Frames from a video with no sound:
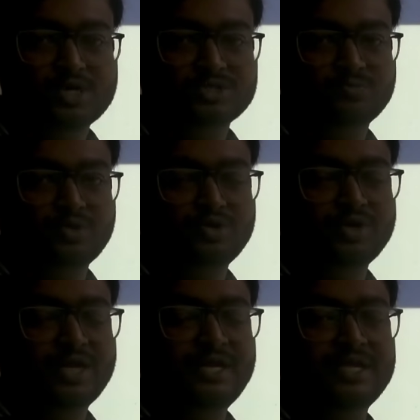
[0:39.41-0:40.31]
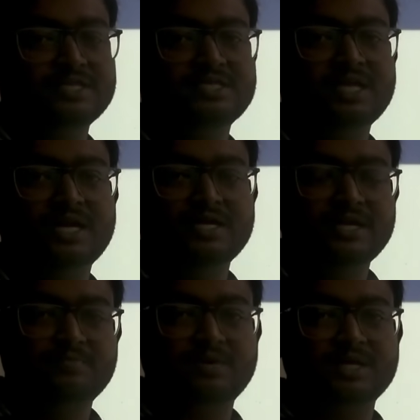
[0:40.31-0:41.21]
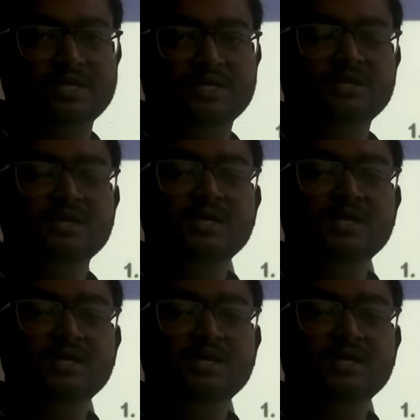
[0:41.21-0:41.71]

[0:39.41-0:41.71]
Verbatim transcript: பாக்ஸ் போடணும் ஹெட்டிங்ஸ்லாம் அன்லைன் பண்ணுங்கள்